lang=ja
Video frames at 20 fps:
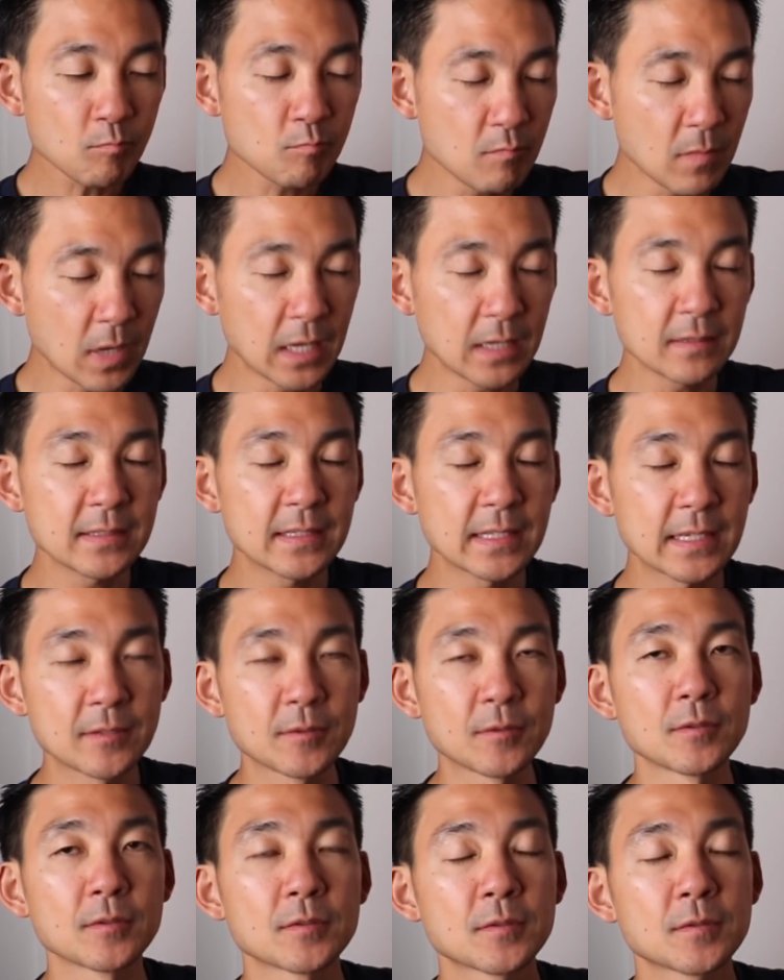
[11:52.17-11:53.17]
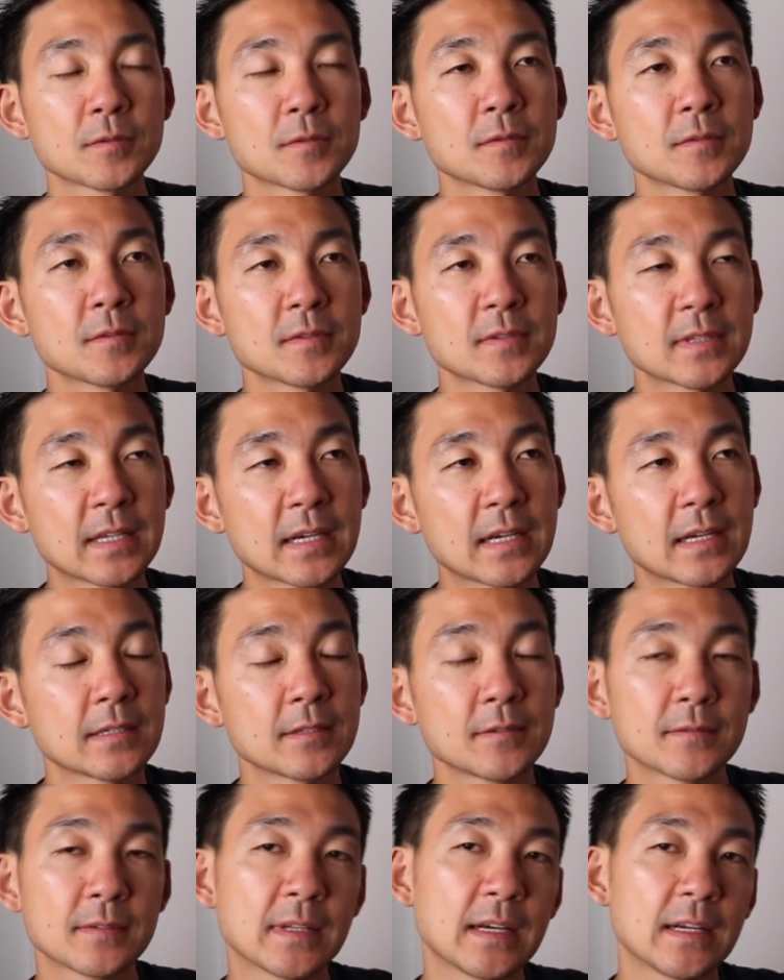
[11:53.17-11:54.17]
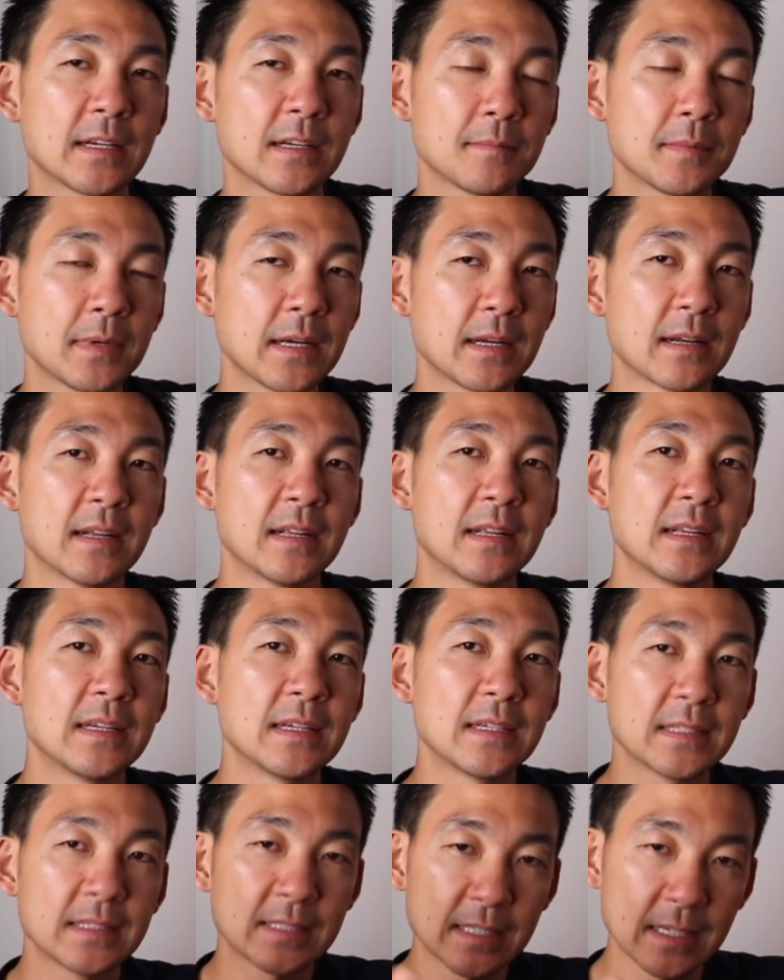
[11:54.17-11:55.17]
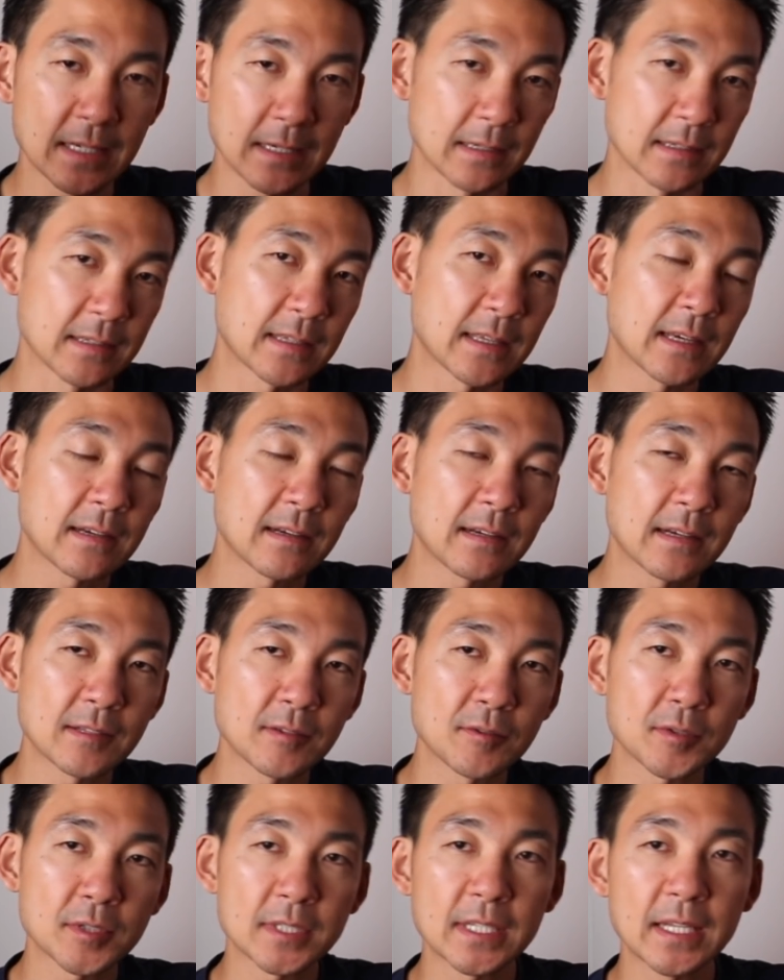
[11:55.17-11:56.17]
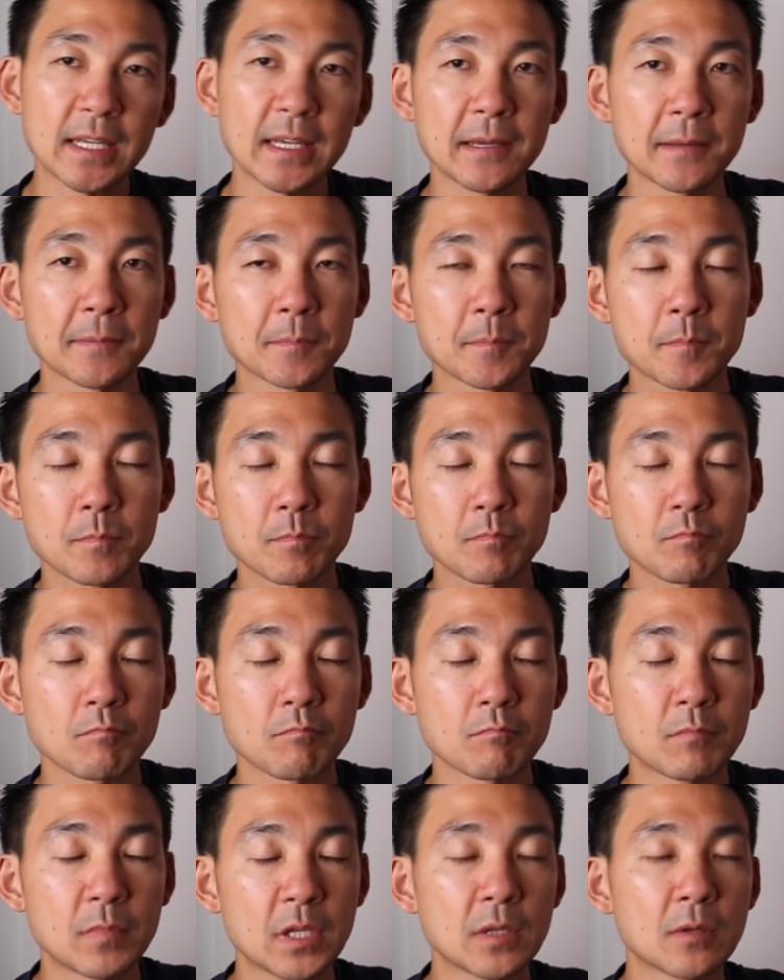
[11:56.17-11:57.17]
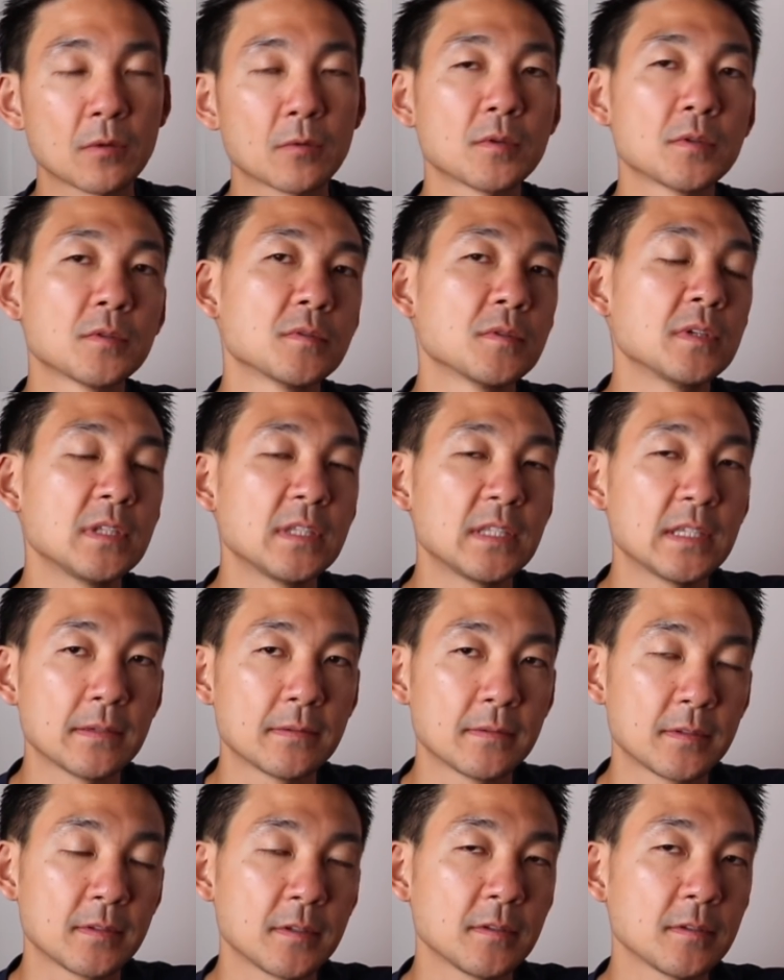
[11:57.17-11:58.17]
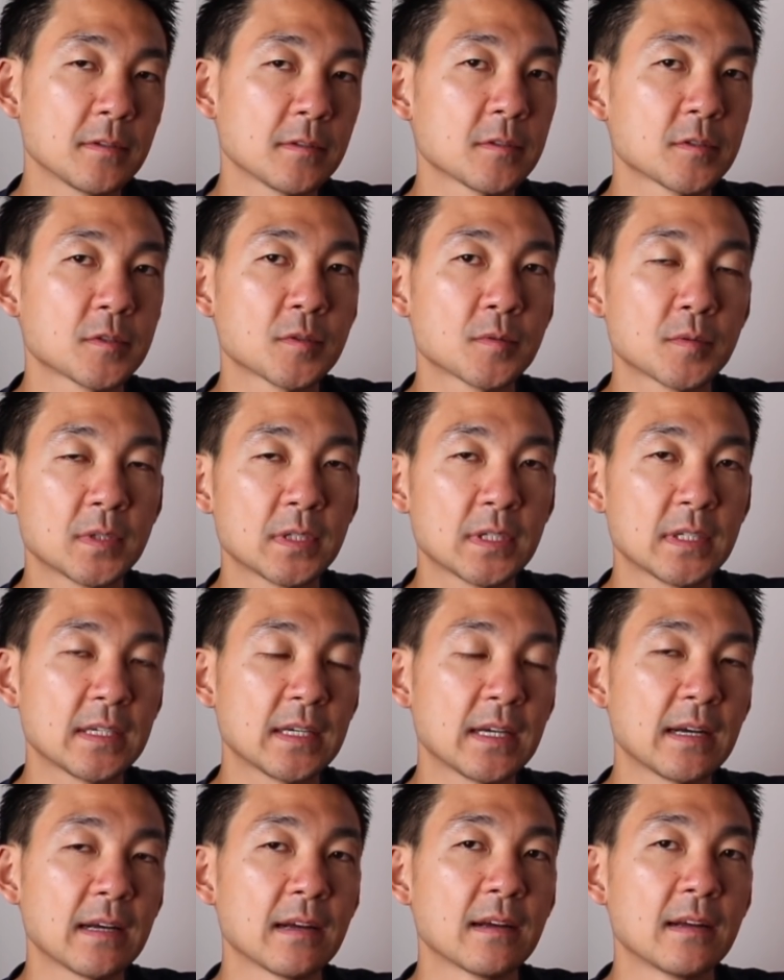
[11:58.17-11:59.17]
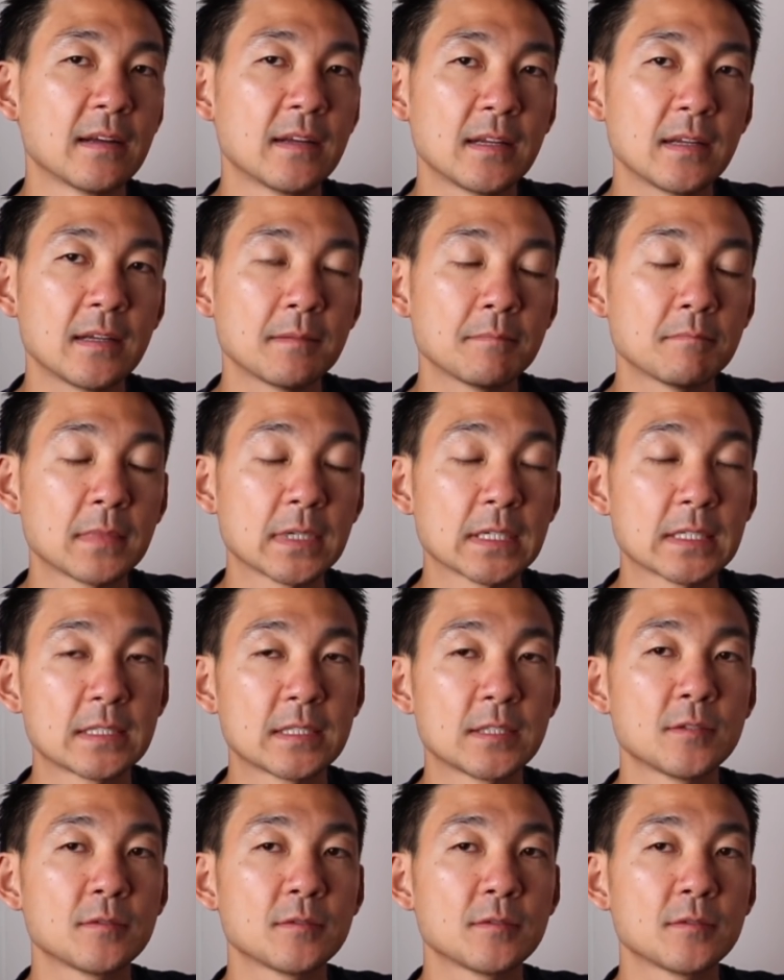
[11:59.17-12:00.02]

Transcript: ある程度整ったようであれば、じゃあ結果としてビットコインの ETF っていうのの承認が必